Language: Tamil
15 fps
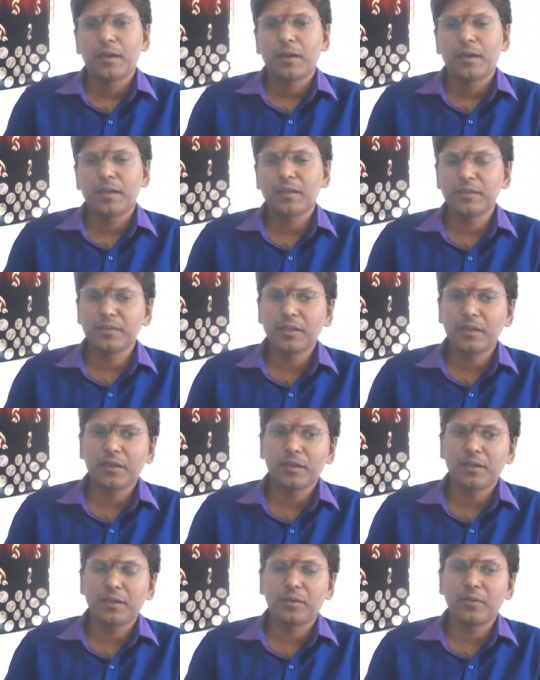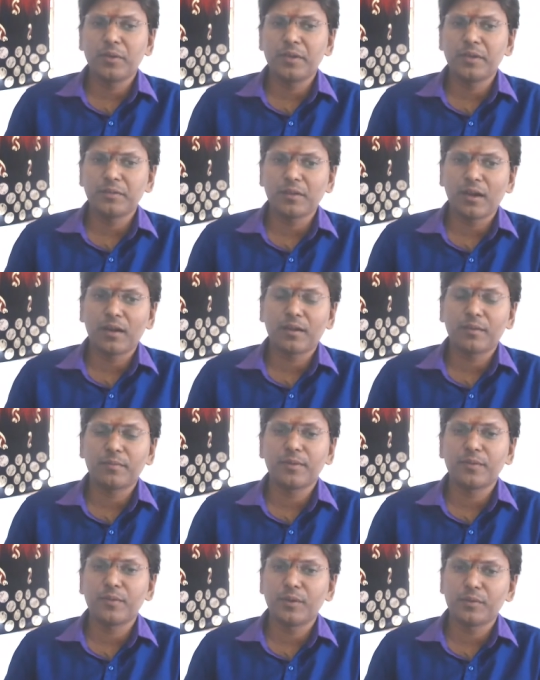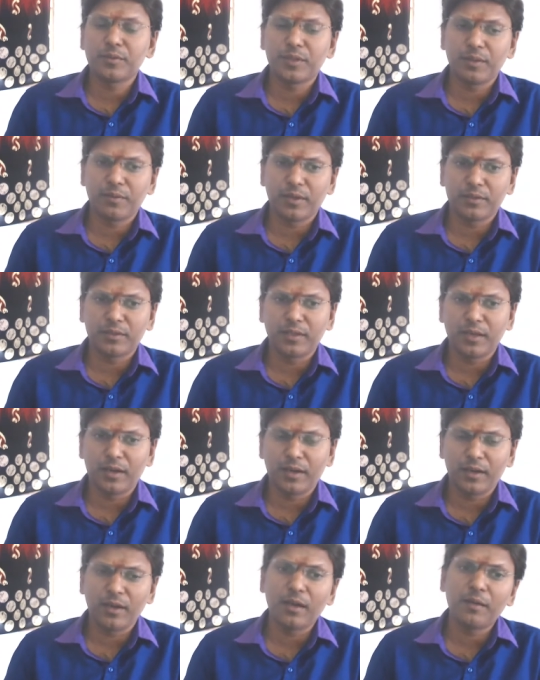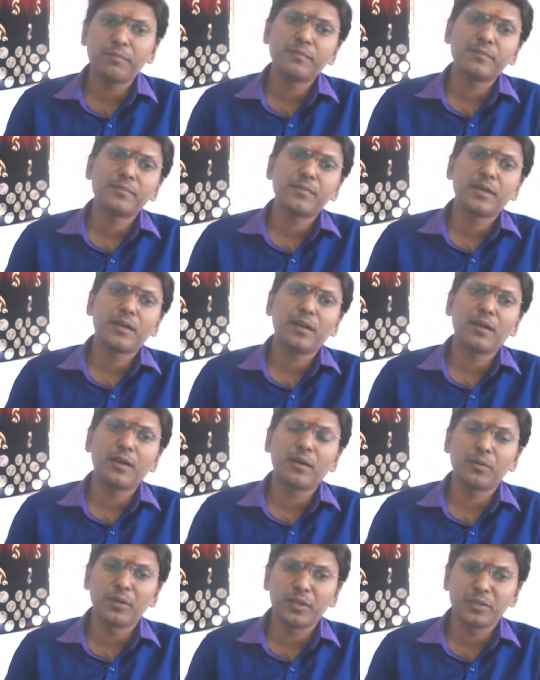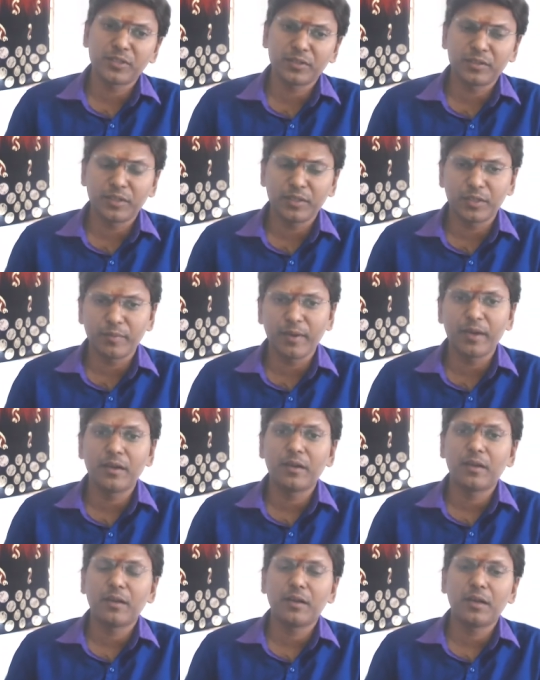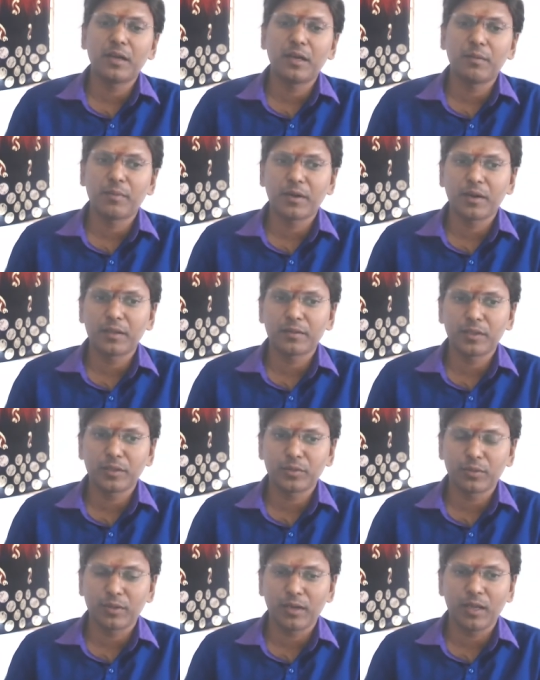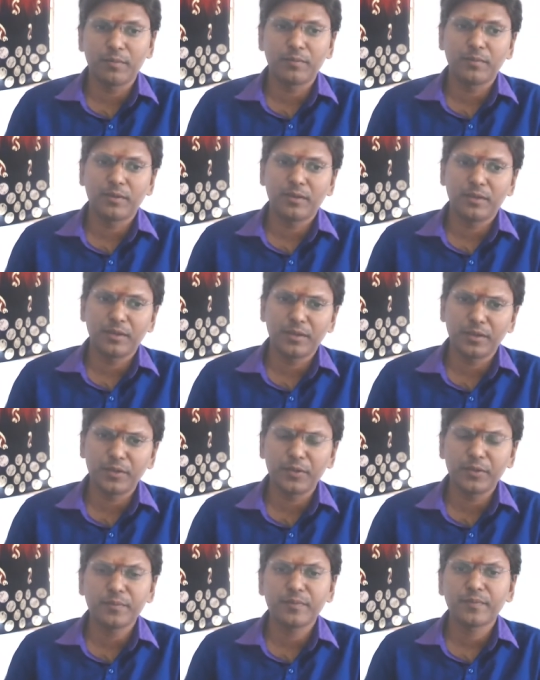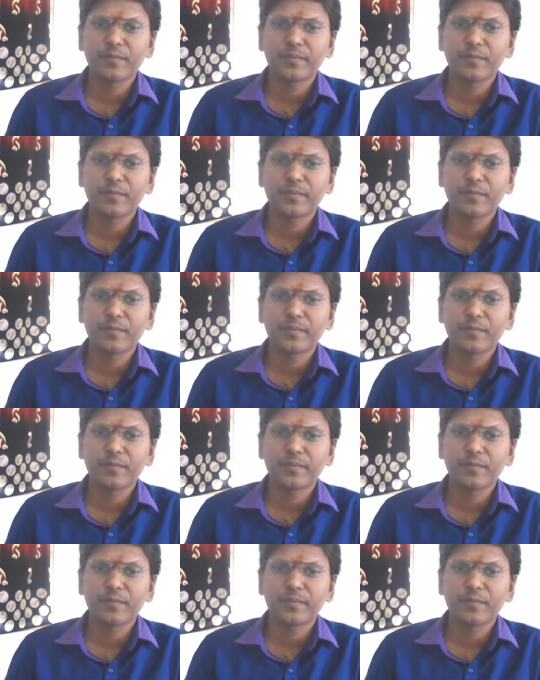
இந்த நோயின் தாக்கம் இவ்வளவு தீவிரத்தை அடையலாம் ஒரு லட்சத்திற்கு மேல் மரணத்தை தொடலாம் என்றும்